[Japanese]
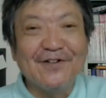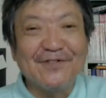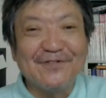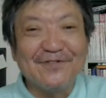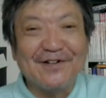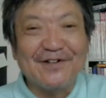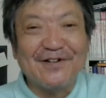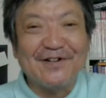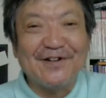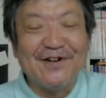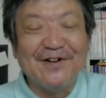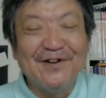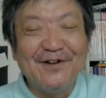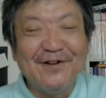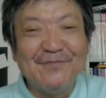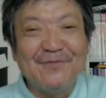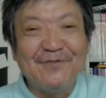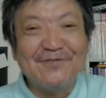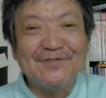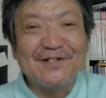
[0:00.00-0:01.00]
あの、だから、
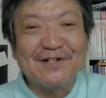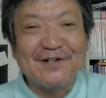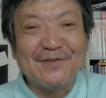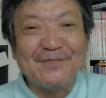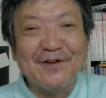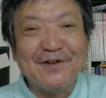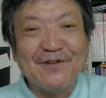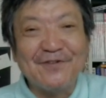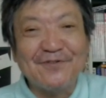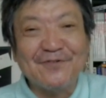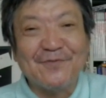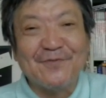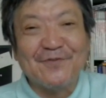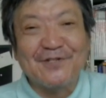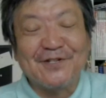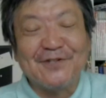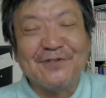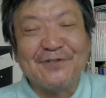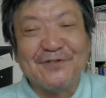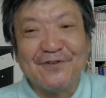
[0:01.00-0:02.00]
僕なんか免許証
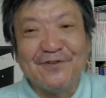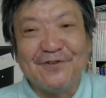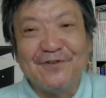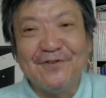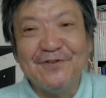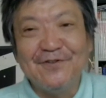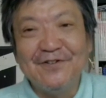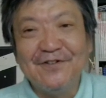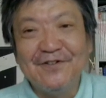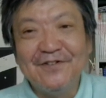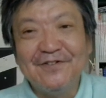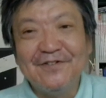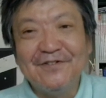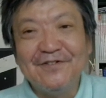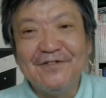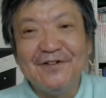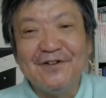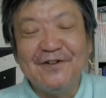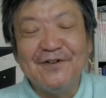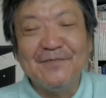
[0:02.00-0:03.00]
持ってるでしょ。
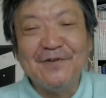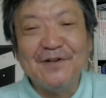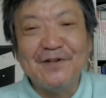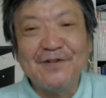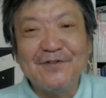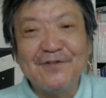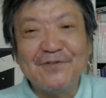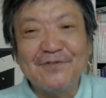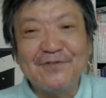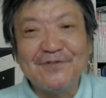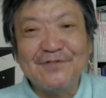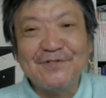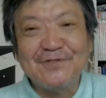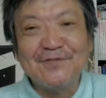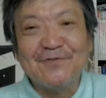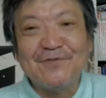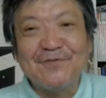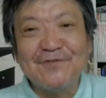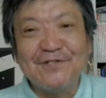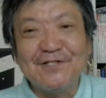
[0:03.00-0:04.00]
免許証次
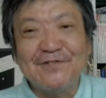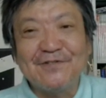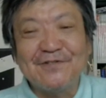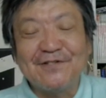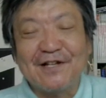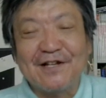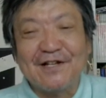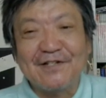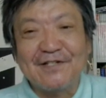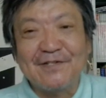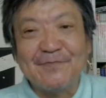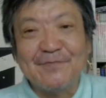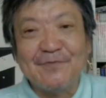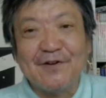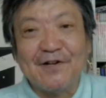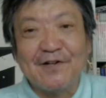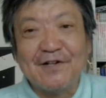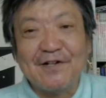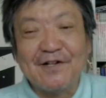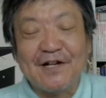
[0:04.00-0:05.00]
の更新の時だ
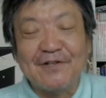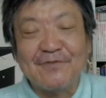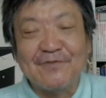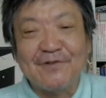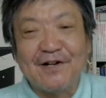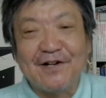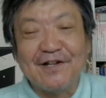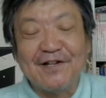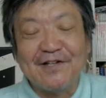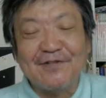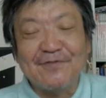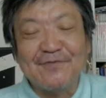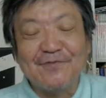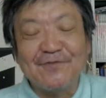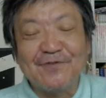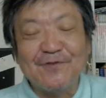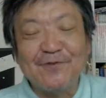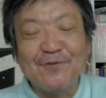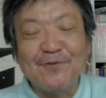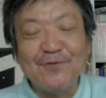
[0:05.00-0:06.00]
もうあのあれ
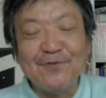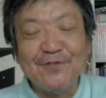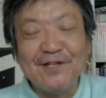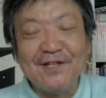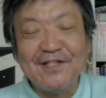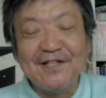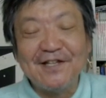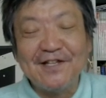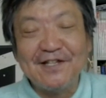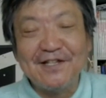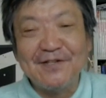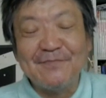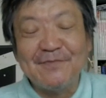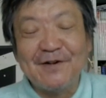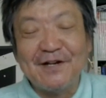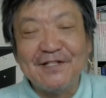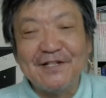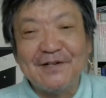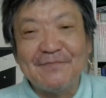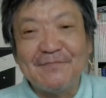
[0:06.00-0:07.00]
強制的に
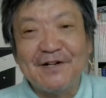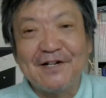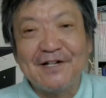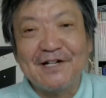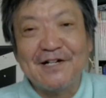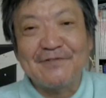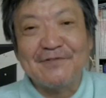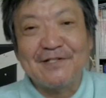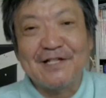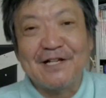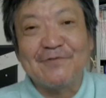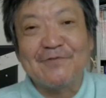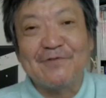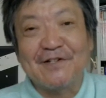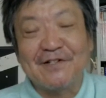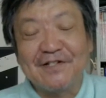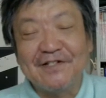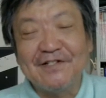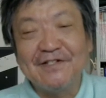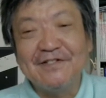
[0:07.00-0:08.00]
マイナンバーカードになると
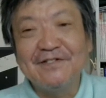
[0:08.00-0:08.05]
かね